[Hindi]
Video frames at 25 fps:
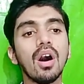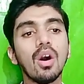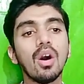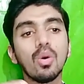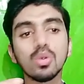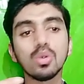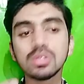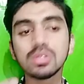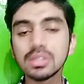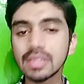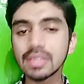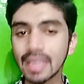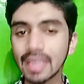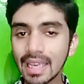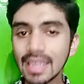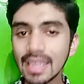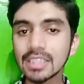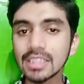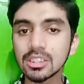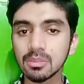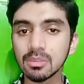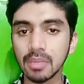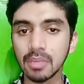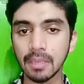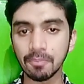उस केस
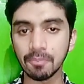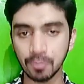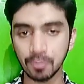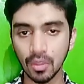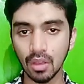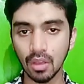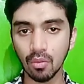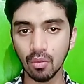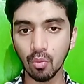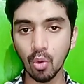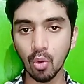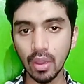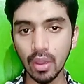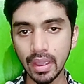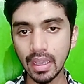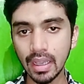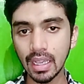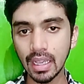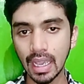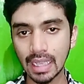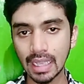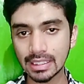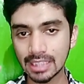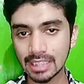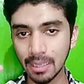में वो एक
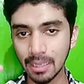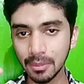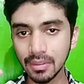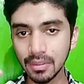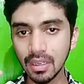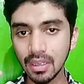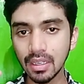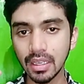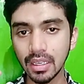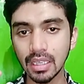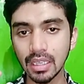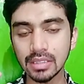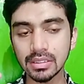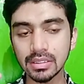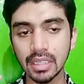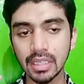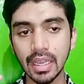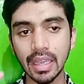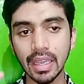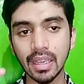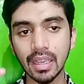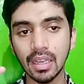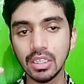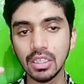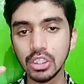एक्सेप्शनल केस है
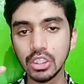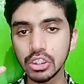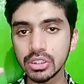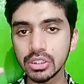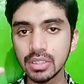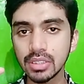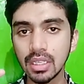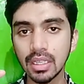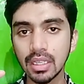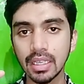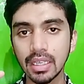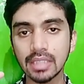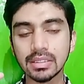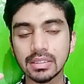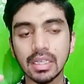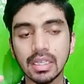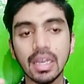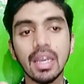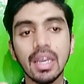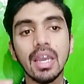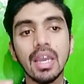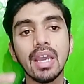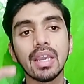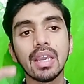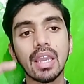एक कंडीशनल केस है
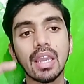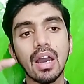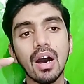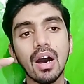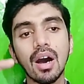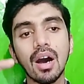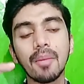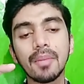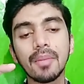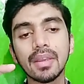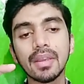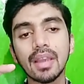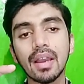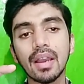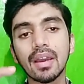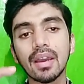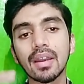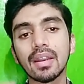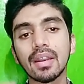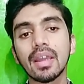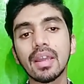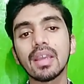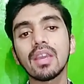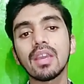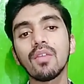कि आपने क्या
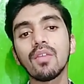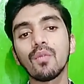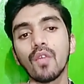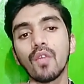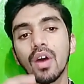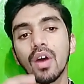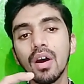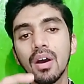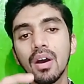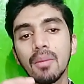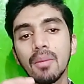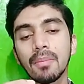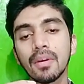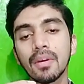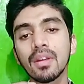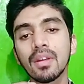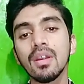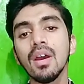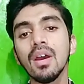करना है कि वहां पर